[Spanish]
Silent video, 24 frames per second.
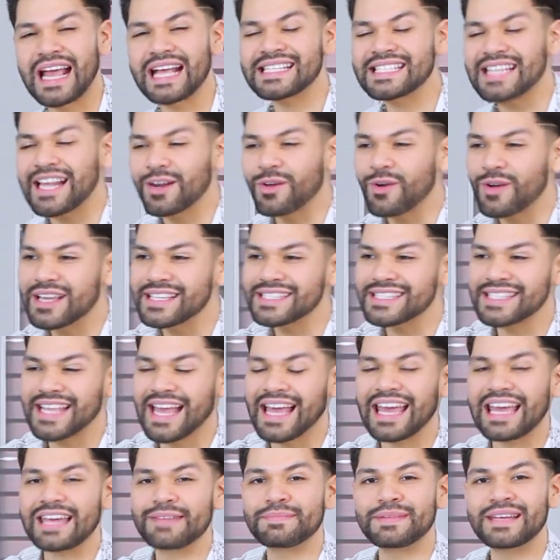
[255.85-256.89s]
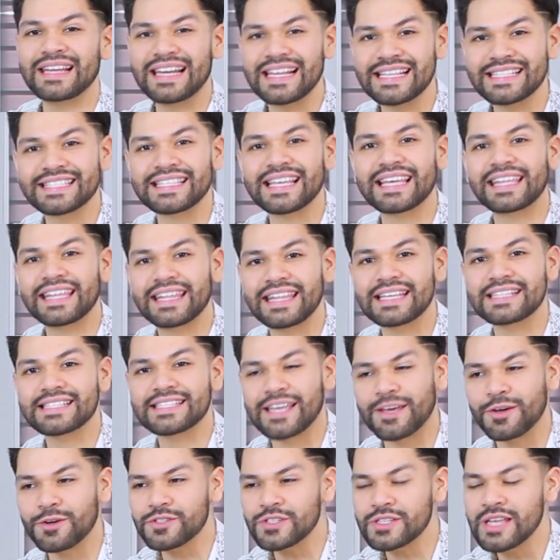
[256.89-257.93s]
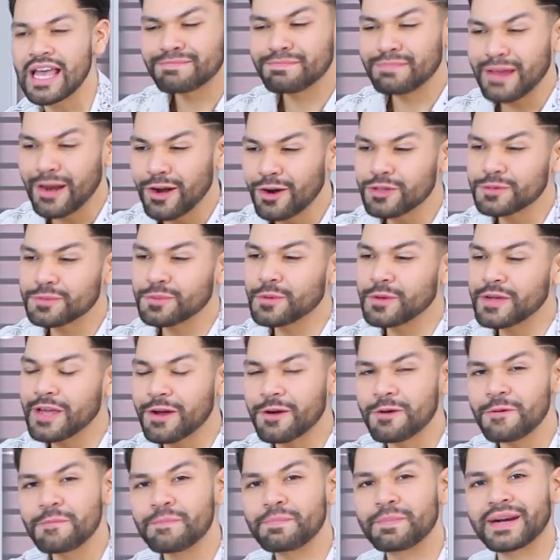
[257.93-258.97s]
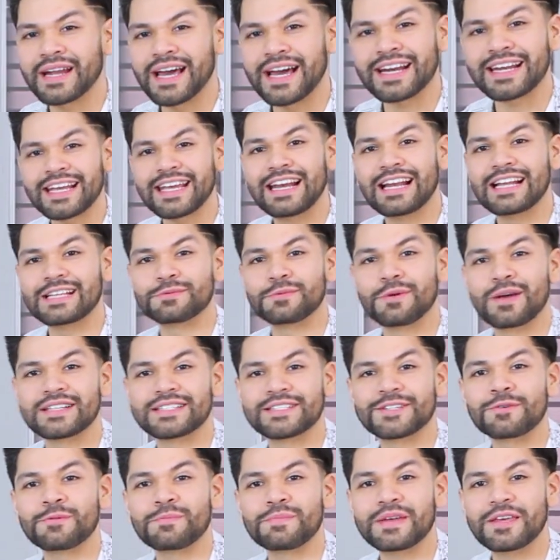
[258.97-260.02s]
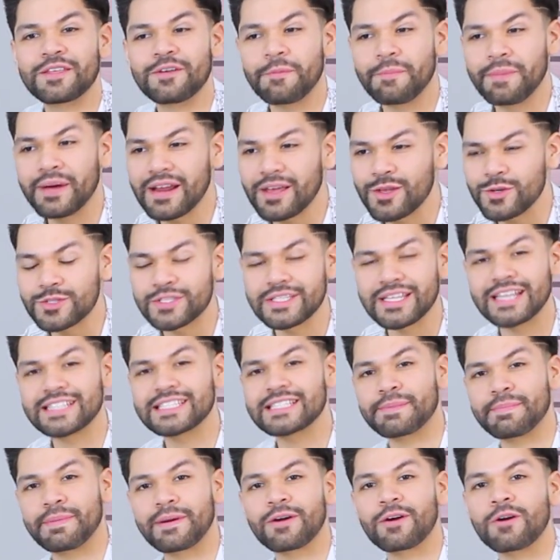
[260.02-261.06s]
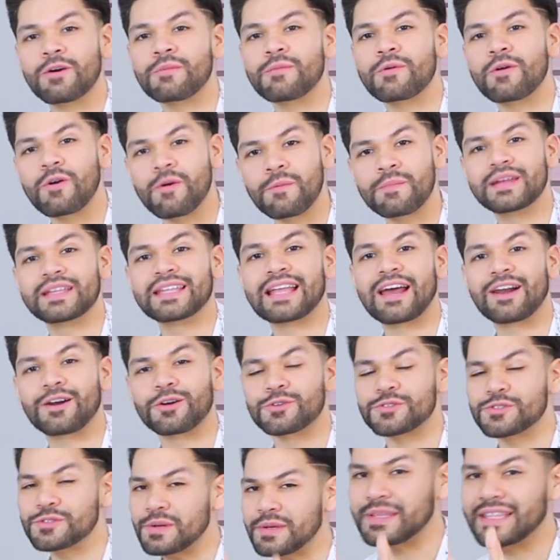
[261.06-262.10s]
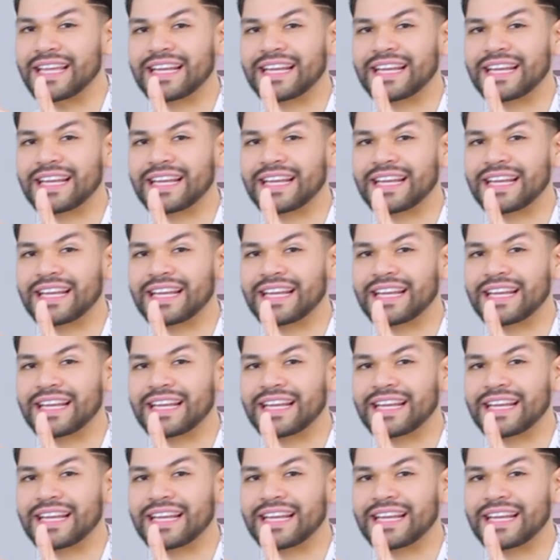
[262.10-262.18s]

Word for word: Es algo que está en mi lista de deseos. Me los voy a comprar y les voy a hacer un video para que ustedes sepan cómo combinarlos.